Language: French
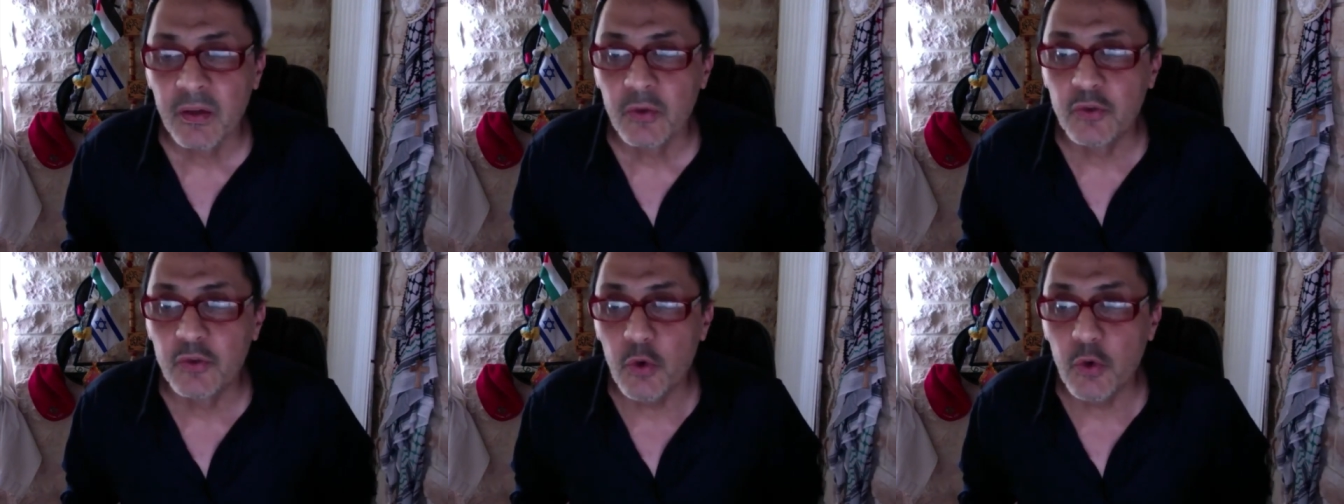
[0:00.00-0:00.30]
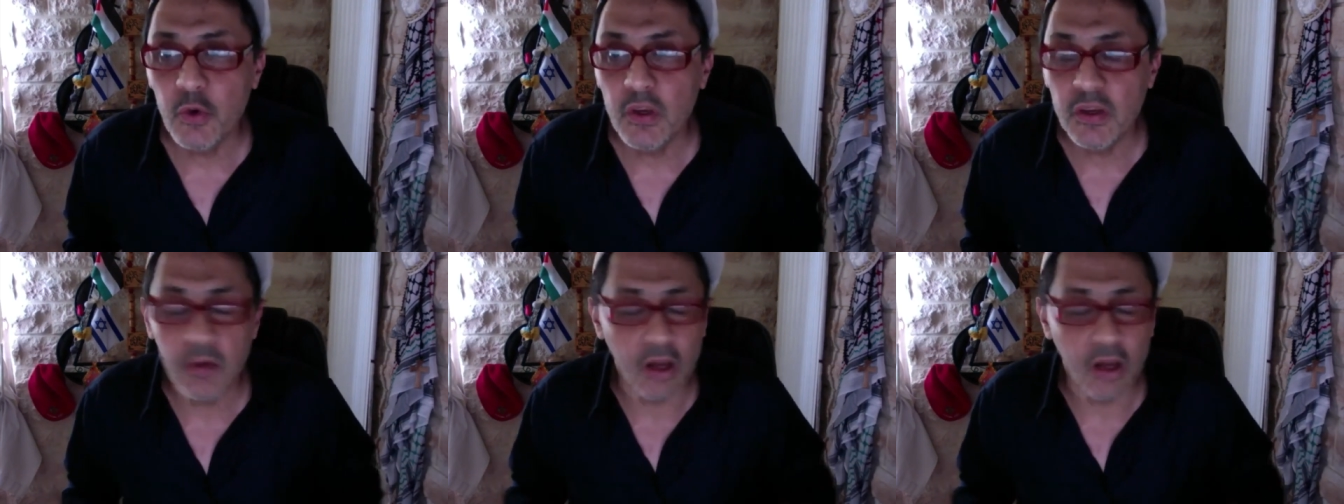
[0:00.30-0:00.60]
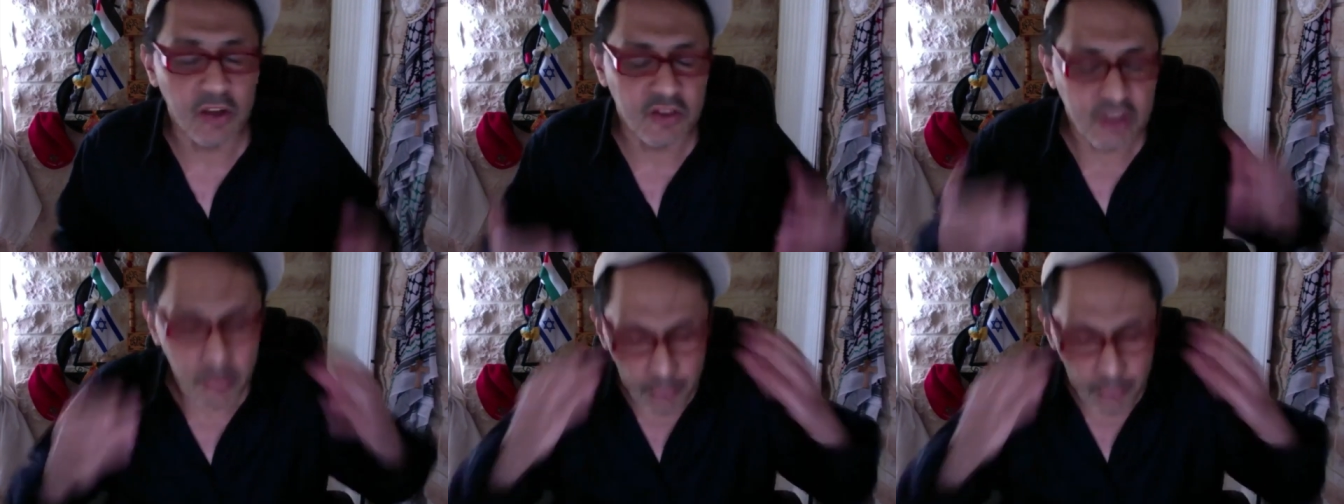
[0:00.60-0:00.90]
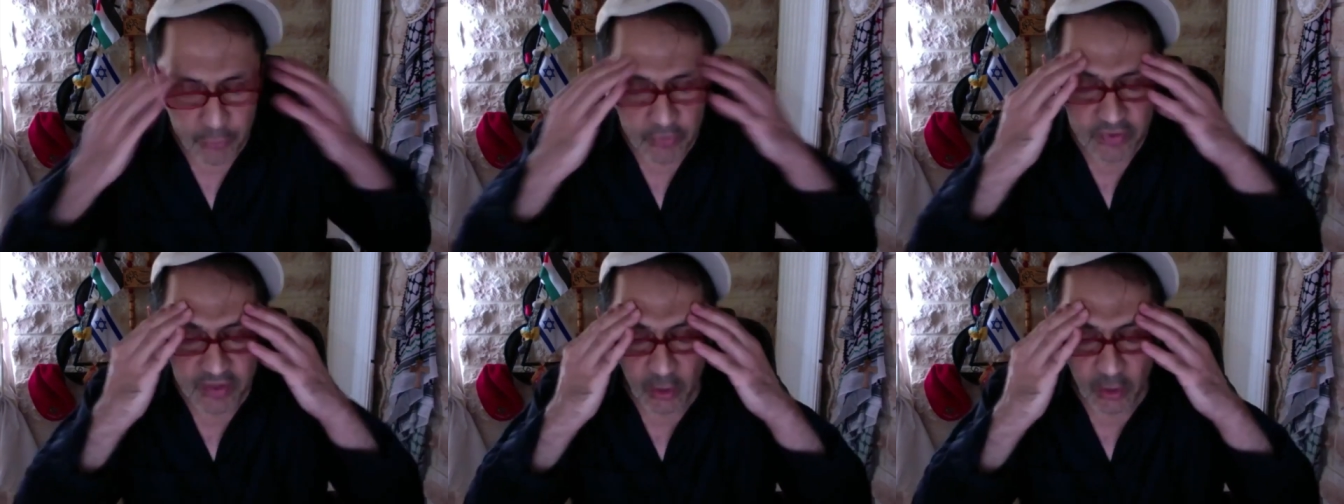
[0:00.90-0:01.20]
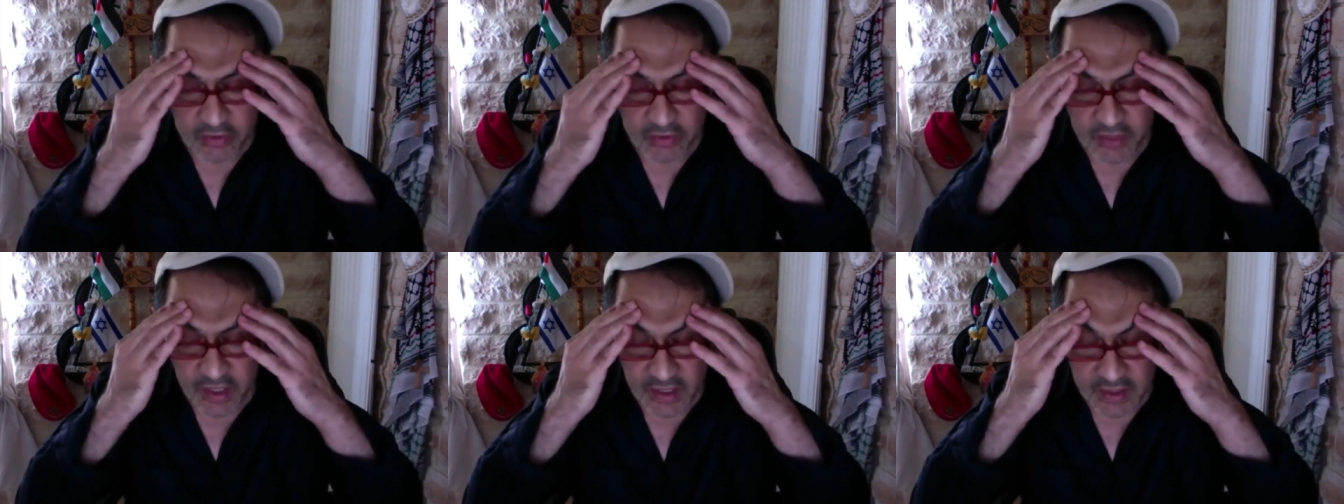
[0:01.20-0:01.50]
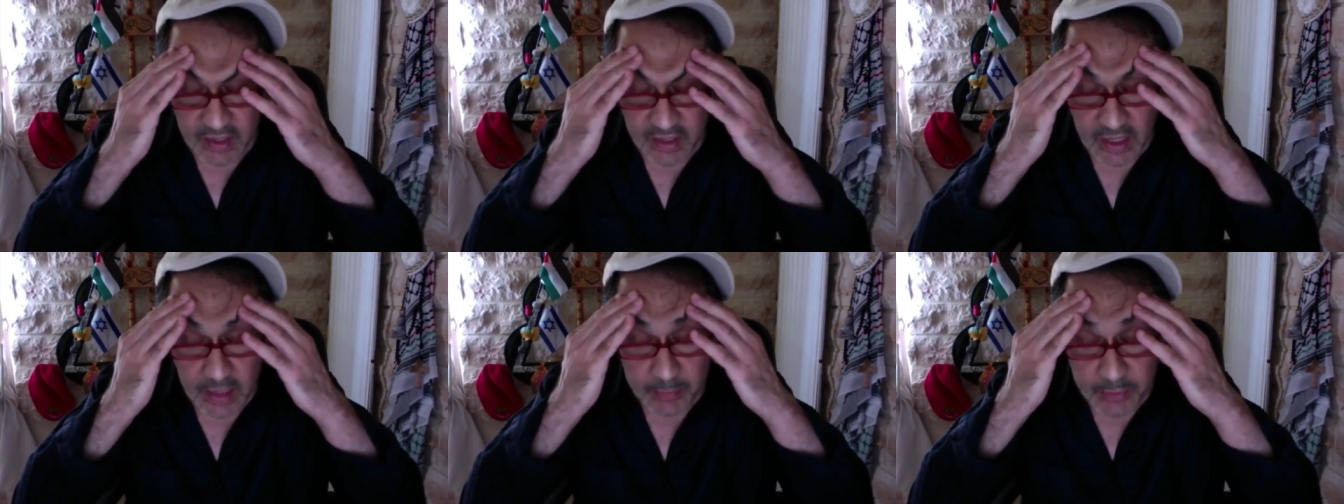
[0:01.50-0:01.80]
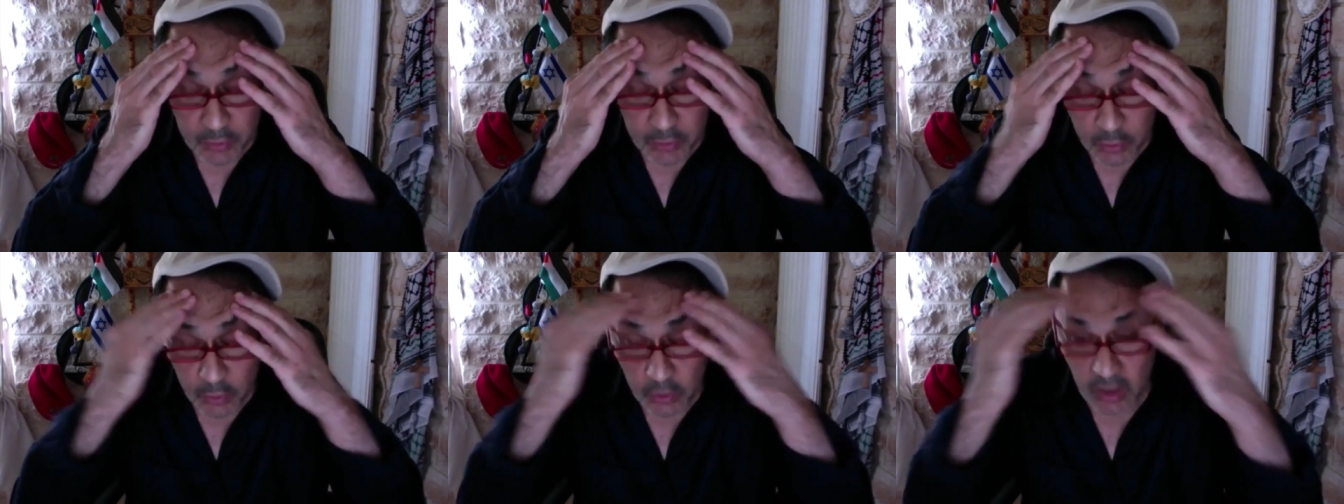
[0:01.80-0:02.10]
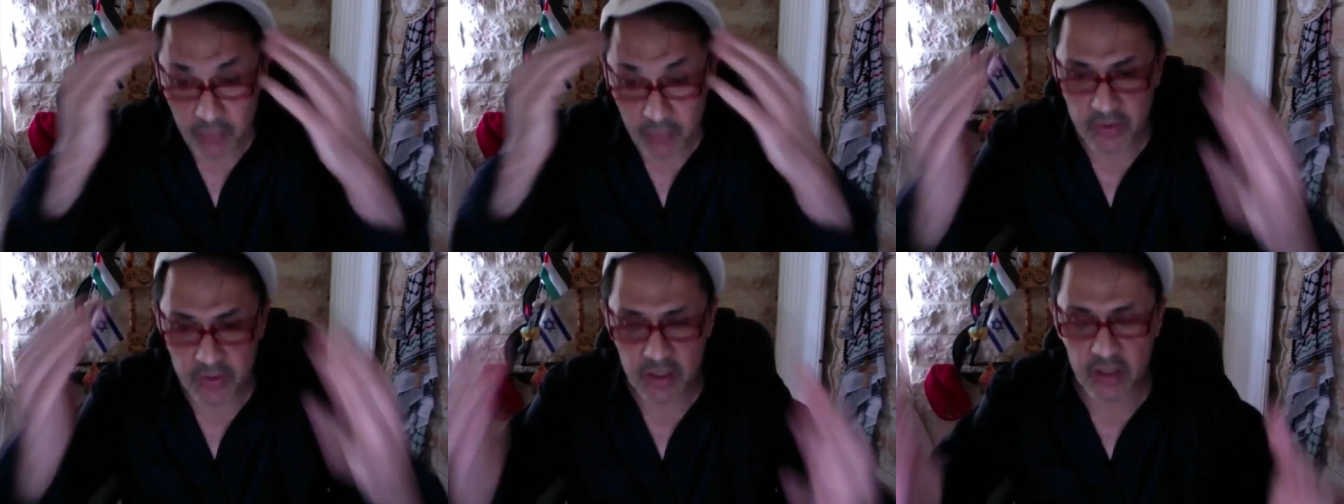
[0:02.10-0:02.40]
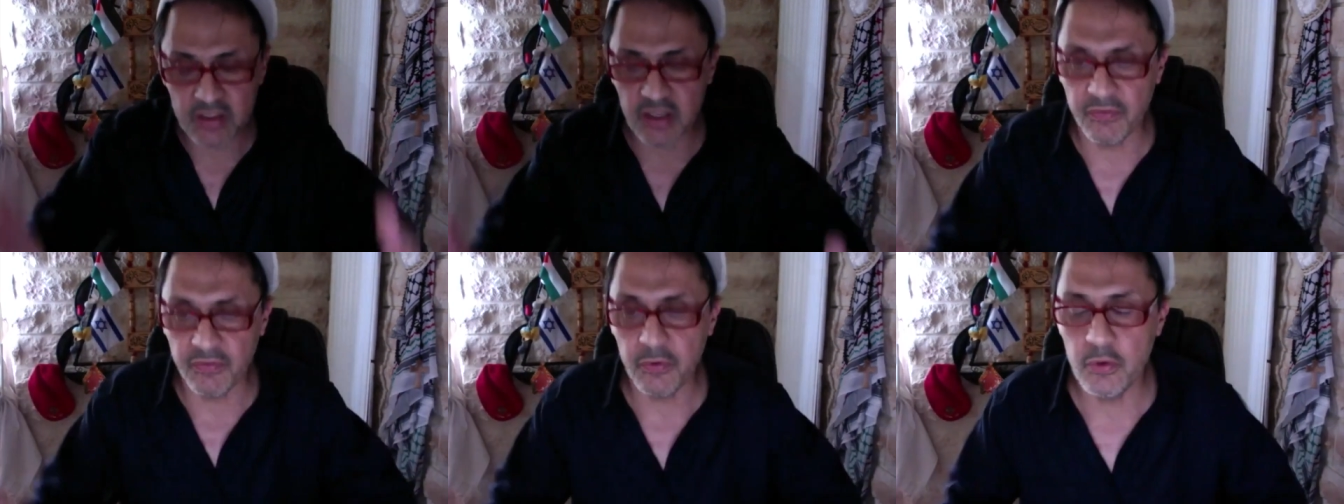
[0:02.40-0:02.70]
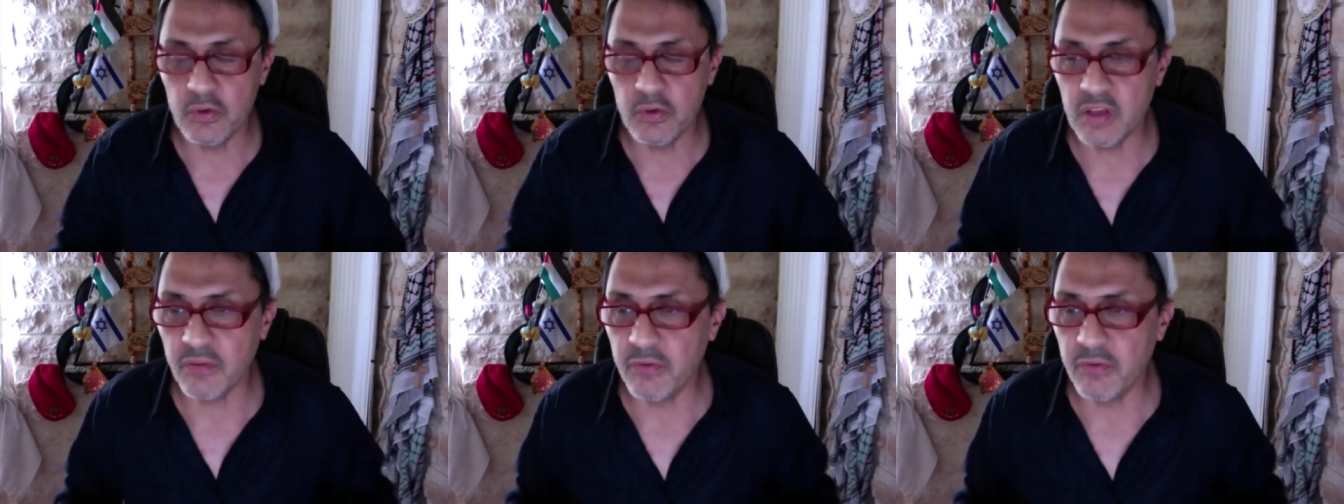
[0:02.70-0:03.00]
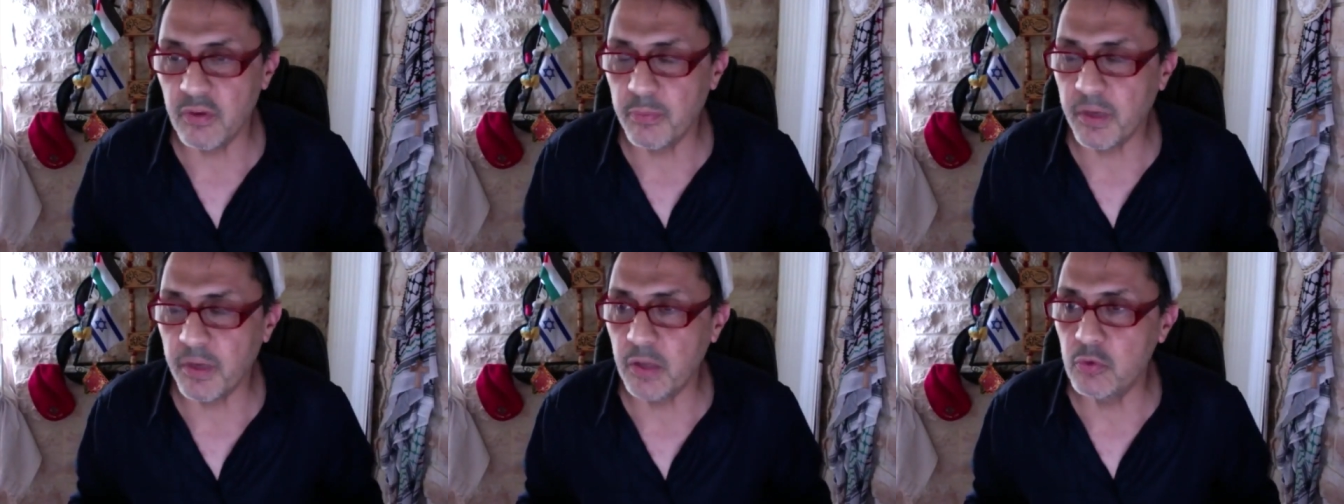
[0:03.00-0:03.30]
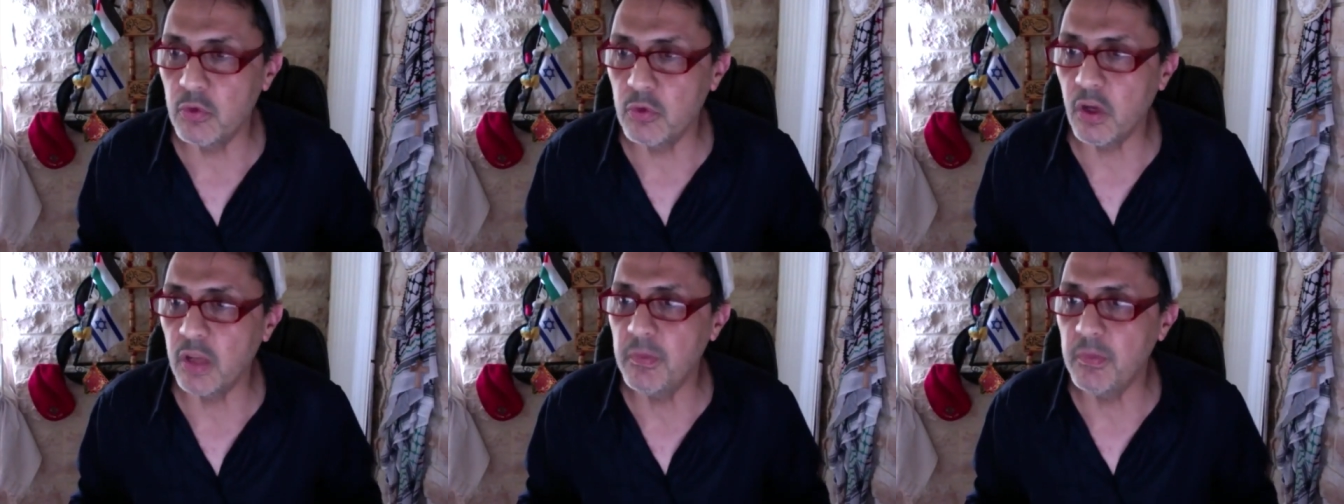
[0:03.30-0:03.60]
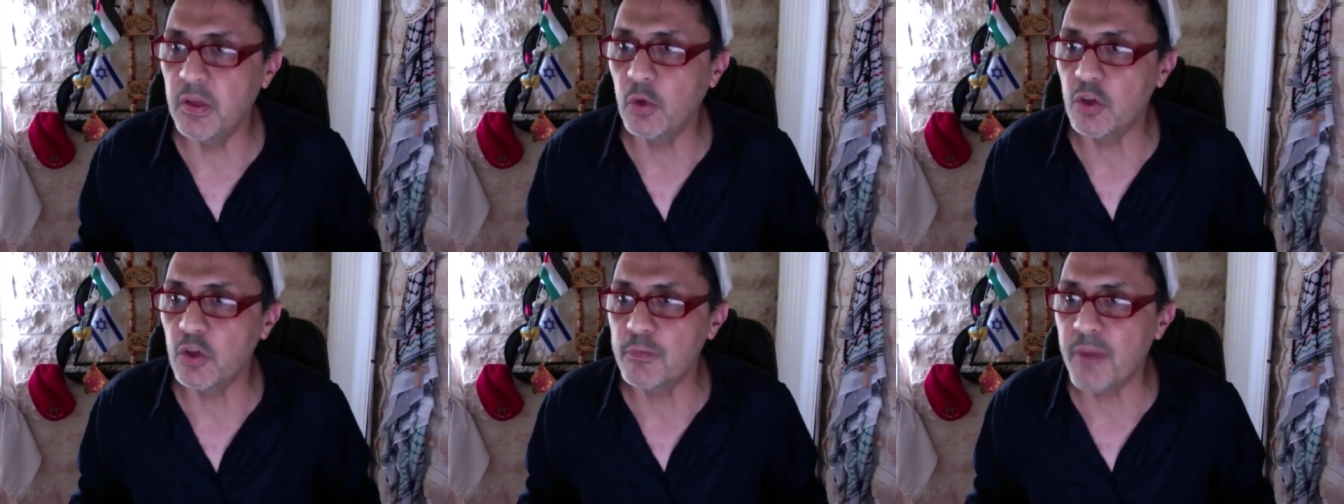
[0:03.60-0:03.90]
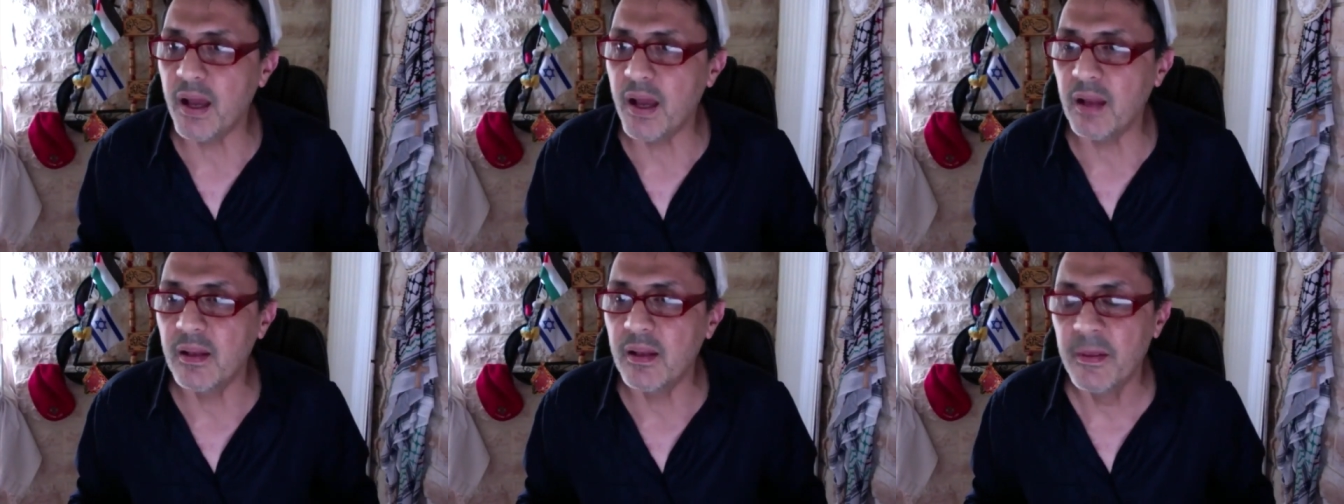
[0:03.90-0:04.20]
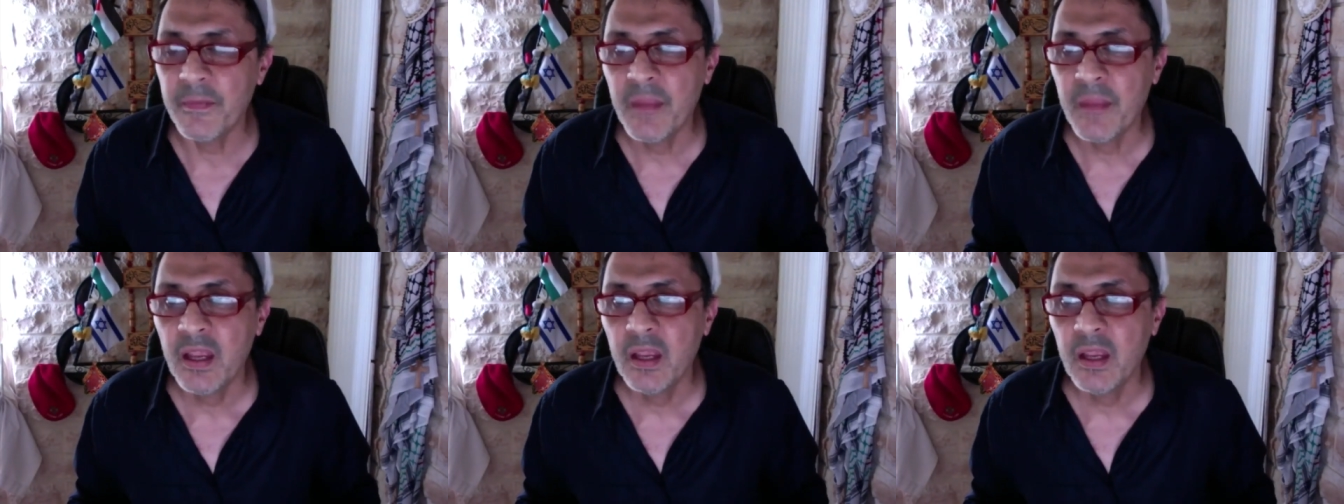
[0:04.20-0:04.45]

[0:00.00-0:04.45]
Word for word: Dieu, ah, j'ai plus ça en tête là, parce que ça, fait, ça fait près d'une heure et demie que je parle,